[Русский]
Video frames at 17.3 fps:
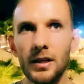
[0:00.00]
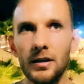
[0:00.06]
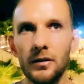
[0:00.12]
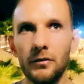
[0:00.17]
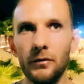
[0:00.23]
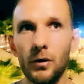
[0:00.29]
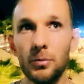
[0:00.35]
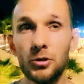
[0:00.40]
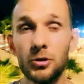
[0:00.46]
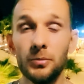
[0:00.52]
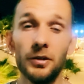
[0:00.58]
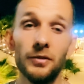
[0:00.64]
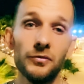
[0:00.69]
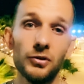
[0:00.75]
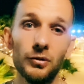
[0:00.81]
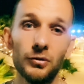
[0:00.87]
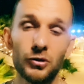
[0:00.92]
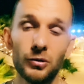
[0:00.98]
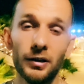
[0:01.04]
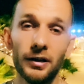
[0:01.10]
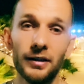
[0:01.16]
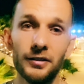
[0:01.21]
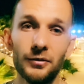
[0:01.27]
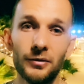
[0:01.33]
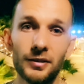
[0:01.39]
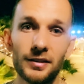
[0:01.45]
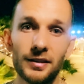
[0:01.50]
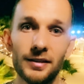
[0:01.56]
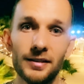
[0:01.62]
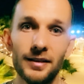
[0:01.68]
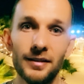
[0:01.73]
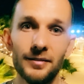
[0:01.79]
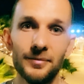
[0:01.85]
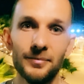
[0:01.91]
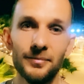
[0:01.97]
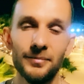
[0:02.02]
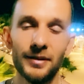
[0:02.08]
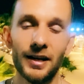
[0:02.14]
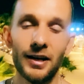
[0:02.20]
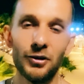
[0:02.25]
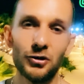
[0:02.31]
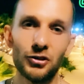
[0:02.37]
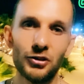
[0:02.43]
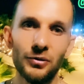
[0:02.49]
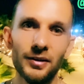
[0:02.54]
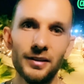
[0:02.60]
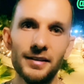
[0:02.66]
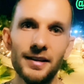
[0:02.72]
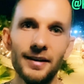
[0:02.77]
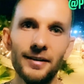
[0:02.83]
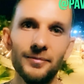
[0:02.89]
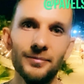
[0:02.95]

В общем-то, все, что я хотел рассказать. Хорошего дня.